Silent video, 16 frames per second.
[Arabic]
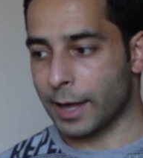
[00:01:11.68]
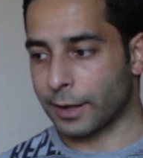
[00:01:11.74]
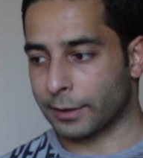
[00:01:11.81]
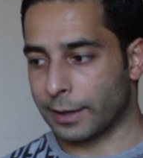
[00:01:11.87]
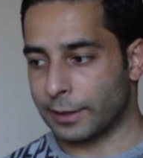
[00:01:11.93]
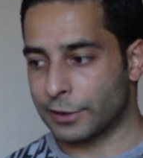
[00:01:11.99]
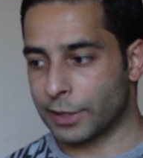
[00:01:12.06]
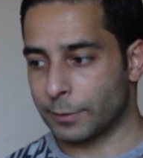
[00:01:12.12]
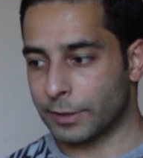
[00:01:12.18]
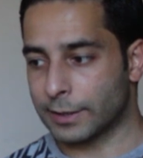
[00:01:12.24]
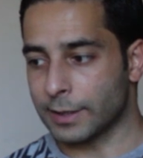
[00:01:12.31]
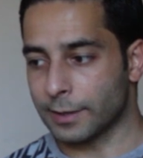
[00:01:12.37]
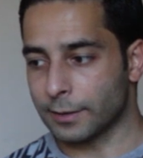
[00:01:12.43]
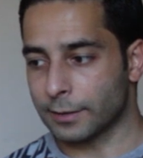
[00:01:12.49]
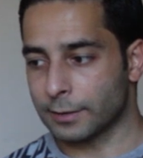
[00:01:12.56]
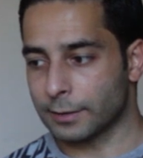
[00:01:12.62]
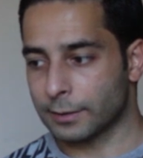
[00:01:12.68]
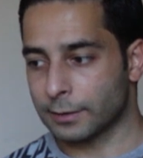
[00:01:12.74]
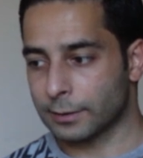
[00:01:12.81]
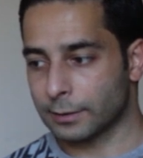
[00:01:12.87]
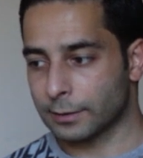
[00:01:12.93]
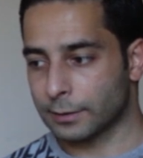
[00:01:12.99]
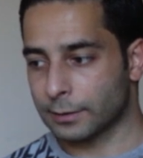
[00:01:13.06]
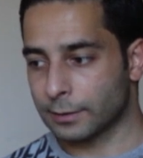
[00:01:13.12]
هاي الرئه الجميله
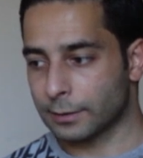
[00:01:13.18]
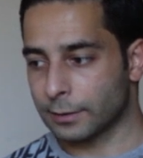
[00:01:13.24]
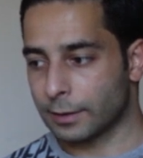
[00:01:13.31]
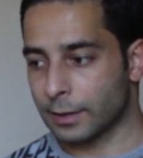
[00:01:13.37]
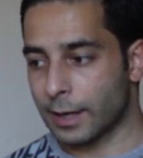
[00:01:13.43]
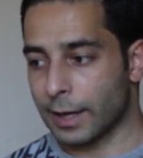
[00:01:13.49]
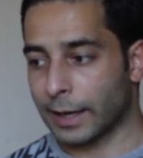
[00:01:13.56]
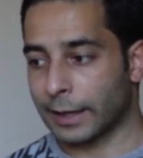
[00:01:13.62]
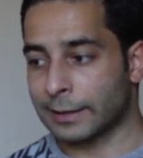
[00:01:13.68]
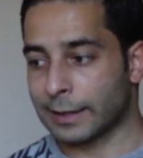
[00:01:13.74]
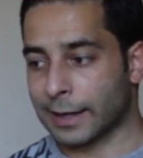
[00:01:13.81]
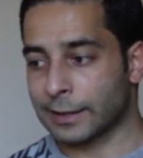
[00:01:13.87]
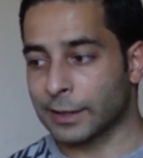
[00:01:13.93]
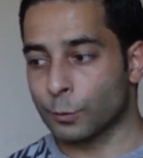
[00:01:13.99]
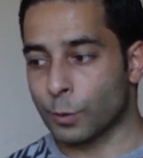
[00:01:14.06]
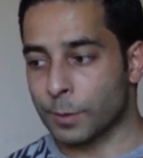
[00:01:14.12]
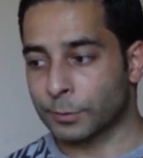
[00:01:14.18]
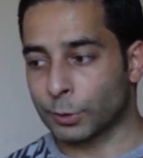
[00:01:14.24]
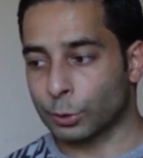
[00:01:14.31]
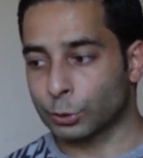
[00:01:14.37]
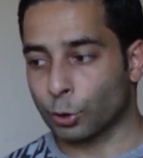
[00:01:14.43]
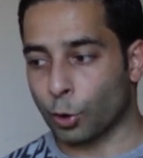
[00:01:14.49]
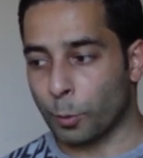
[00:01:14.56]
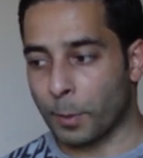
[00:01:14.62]
اذا كان الورم
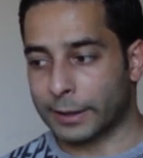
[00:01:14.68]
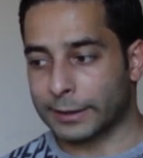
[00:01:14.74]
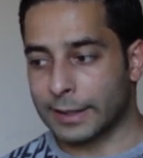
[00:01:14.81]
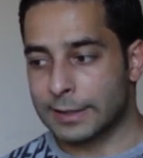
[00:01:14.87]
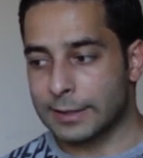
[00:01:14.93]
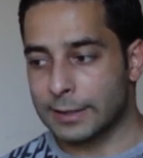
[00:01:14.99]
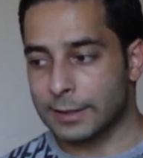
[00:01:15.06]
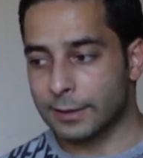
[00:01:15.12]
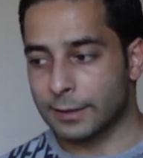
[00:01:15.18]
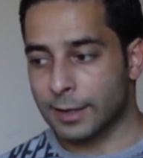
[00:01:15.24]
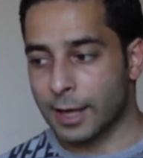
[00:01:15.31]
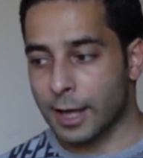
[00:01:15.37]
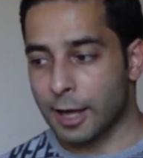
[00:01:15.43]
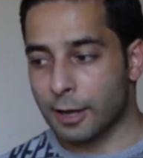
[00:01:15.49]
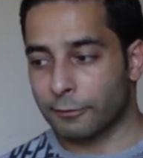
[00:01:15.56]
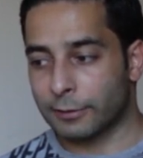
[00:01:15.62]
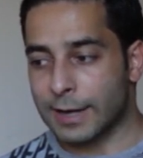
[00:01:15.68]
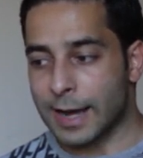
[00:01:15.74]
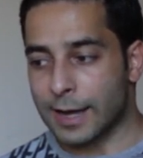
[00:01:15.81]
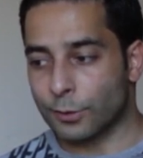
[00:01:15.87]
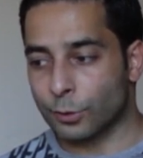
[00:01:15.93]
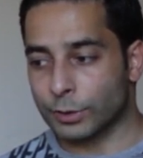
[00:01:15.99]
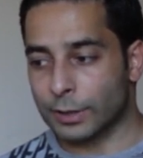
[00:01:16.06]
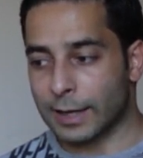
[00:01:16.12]
توضعه مركزي
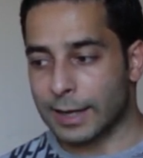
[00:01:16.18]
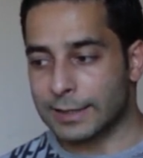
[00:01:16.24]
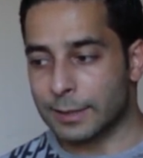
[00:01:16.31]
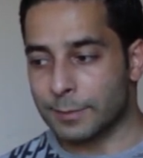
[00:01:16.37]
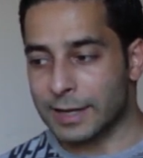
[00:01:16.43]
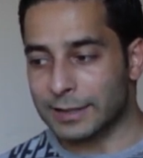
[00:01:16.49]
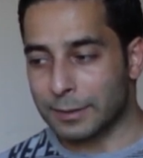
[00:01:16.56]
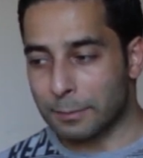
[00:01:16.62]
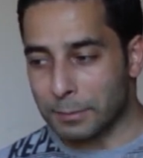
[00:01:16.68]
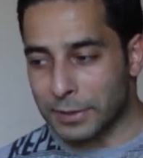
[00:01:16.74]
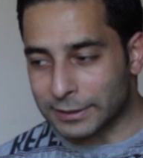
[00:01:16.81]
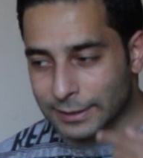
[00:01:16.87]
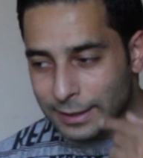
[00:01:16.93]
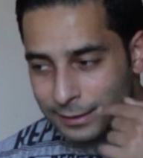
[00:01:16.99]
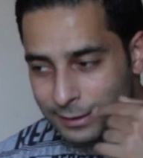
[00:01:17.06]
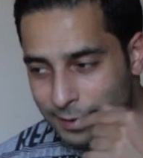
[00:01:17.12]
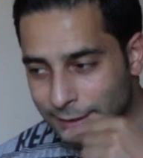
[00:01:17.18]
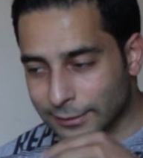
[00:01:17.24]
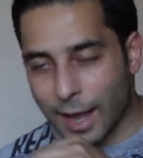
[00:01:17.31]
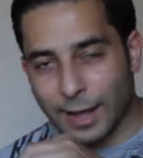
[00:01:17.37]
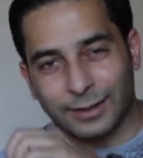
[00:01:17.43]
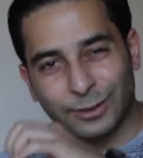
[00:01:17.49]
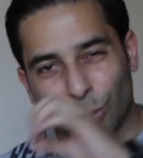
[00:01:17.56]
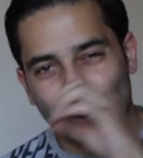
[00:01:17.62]
فلاحظ هون القصبات بالتنظير
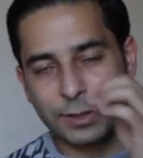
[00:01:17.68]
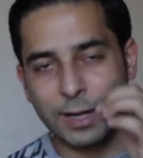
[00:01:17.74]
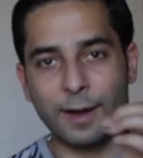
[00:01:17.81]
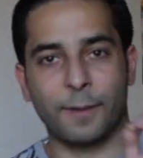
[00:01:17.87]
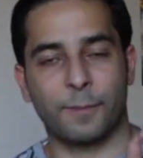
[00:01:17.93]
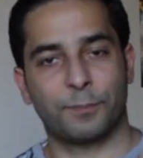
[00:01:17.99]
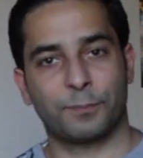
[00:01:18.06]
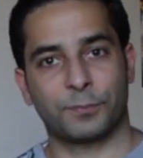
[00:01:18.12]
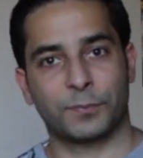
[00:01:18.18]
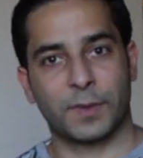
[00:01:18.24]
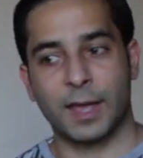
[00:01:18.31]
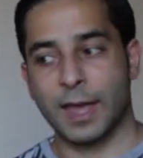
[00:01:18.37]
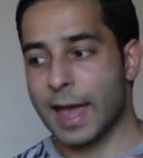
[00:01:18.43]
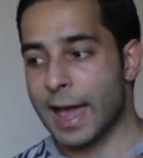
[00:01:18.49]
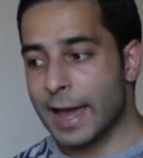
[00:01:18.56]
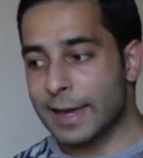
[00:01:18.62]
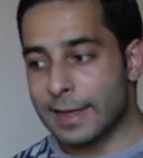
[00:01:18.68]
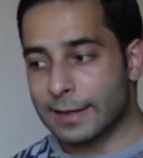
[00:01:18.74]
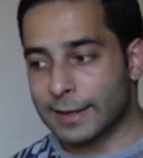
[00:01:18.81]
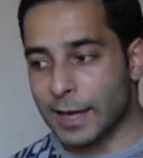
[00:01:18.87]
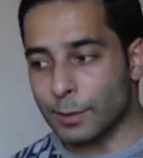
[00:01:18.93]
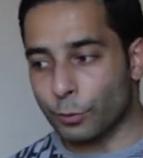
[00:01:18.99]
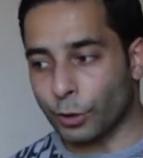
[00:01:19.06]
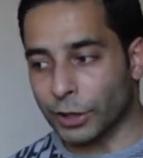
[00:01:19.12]
تاخذ خزعه اذا
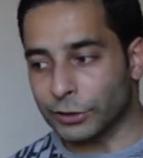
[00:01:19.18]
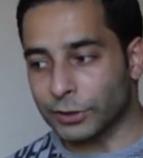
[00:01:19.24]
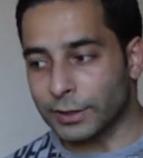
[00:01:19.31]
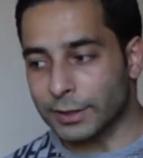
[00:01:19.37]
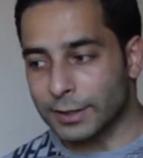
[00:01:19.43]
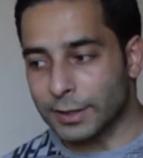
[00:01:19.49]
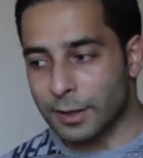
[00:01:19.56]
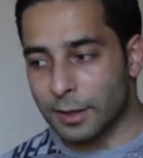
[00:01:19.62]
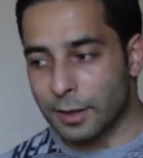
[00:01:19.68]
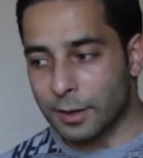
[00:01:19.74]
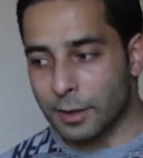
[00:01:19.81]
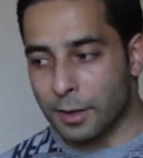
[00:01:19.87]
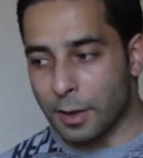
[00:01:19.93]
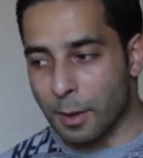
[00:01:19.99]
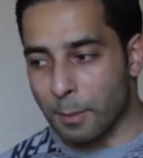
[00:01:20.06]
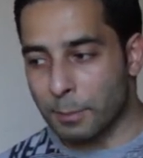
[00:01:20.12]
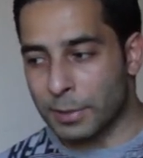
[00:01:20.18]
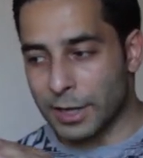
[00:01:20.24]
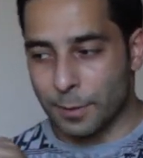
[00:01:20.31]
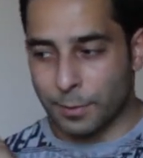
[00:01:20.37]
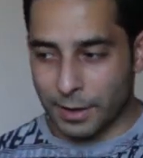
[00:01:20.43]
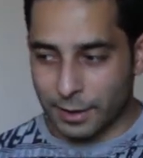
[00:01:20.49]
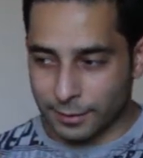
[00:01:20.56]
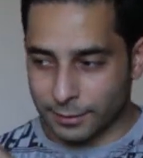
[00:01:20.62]
كان محيطي
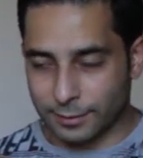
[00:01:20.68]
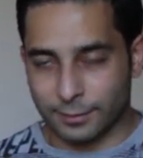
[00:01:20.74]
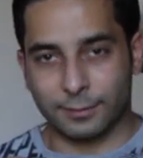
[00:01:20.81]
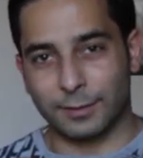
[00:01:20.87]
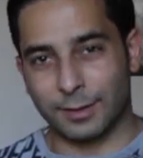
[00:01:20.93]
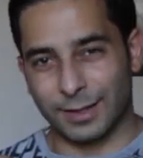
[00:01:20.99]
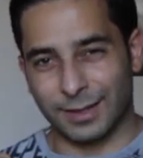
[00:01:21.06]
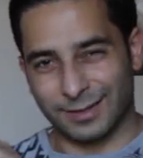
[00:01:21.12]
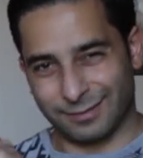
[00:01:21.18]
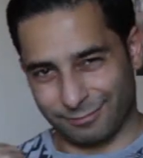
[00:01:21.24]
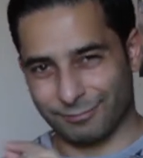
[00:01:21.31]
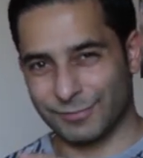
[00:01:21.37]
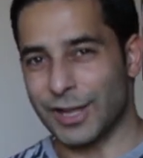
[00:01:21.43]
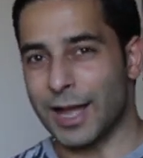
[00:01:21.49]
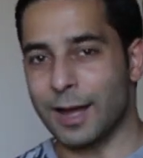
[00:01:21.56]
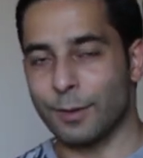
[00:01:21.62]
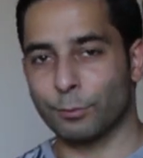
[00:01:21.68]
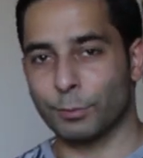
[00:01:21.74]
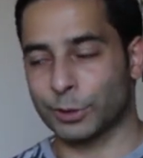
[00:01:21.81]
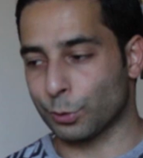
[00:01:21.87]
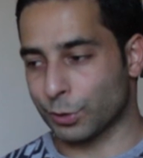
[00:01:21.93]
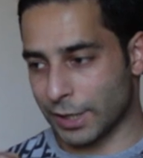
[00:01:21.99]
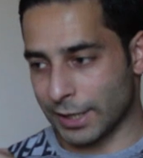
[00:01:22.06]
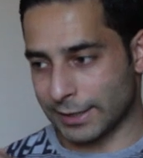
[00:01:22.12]
بالابره صح
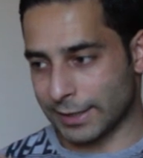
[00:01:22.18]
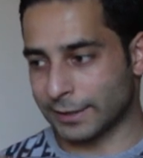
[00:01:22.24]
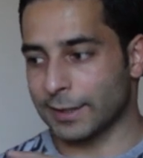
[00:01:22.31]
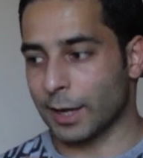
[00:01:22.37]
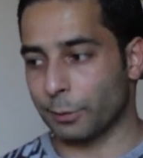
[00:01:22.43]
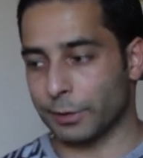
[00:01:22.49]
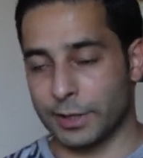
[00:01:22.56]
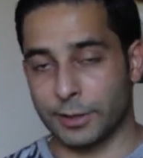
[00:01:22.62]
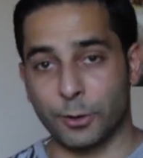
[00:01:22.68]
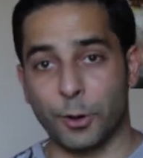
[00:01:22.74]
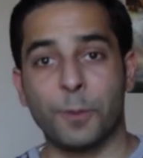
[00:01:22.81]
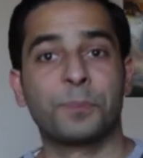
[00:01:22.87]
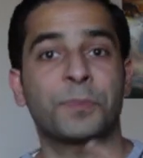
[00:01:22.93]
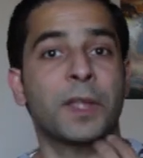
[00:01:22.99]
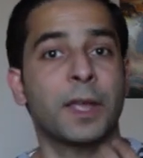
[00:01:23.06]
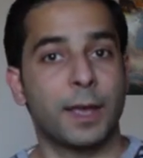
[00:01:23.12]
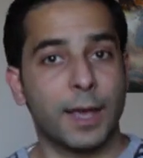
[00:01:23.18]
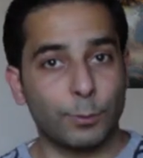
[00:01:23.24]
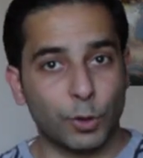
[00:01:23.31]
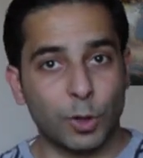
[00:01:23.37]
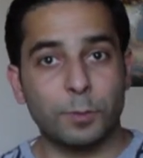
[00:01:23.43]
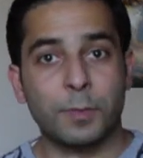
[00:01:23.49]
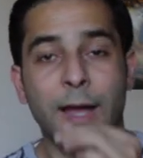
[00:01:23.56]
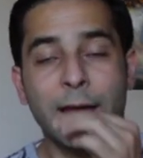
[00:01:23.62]
بتوجيه سيتي او الايكو
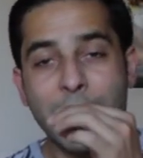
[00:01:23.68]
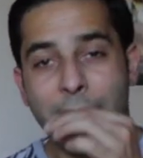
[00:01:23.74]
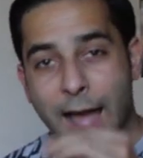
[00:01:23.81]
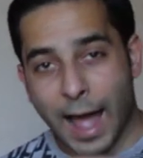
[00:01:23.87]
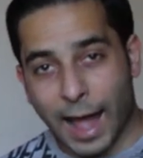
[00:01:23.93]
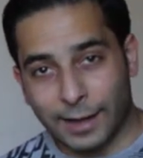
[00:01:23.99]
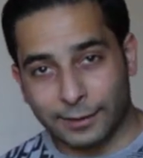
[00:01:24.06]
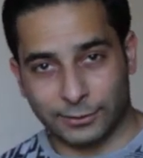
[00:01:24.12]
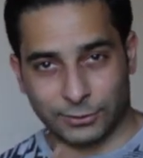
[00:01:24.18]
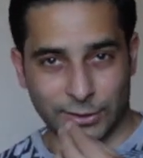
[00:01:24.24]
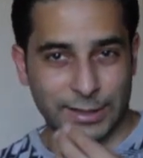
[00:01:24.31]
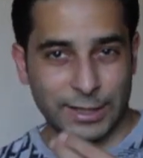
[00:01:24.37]
المهم اخذت